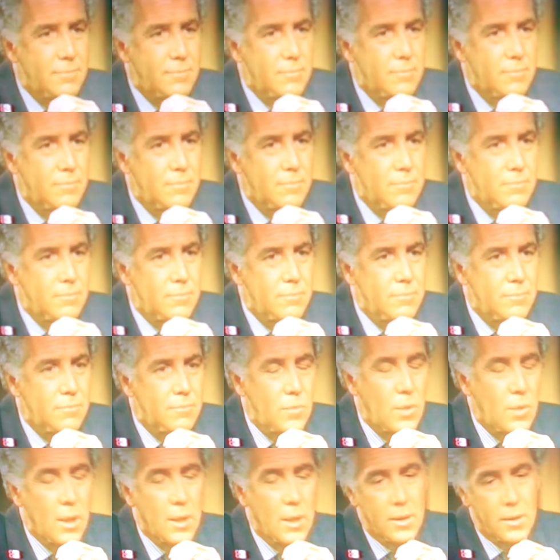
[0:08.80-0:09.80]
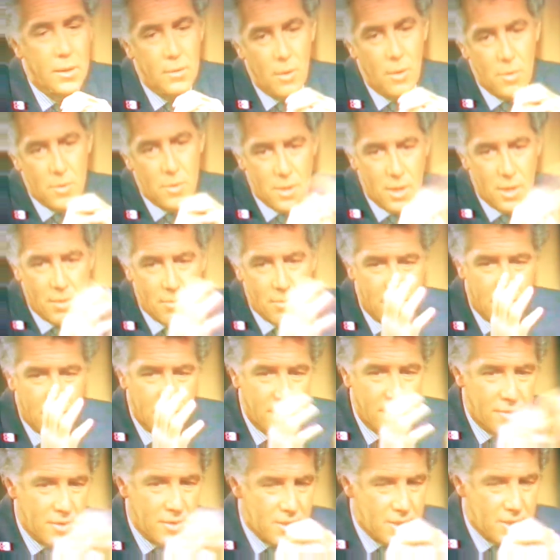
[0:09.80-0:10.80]
Fuiste muy amable. Bueno, tú
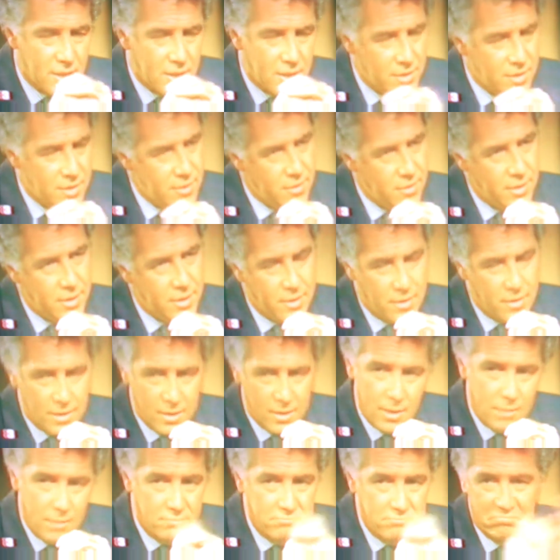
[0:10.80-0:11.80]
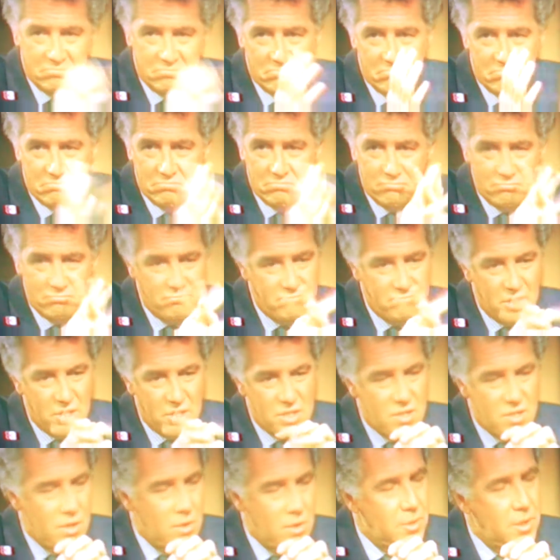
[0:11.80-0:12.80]
siempre decías que lo curaba todo.
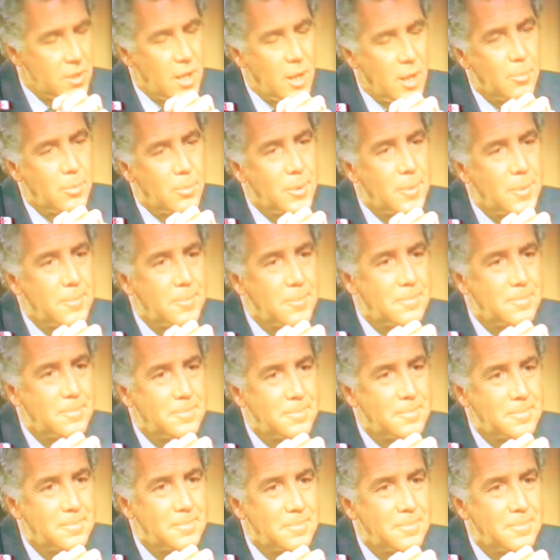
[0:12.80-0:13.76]
Pensé que te ayudaría.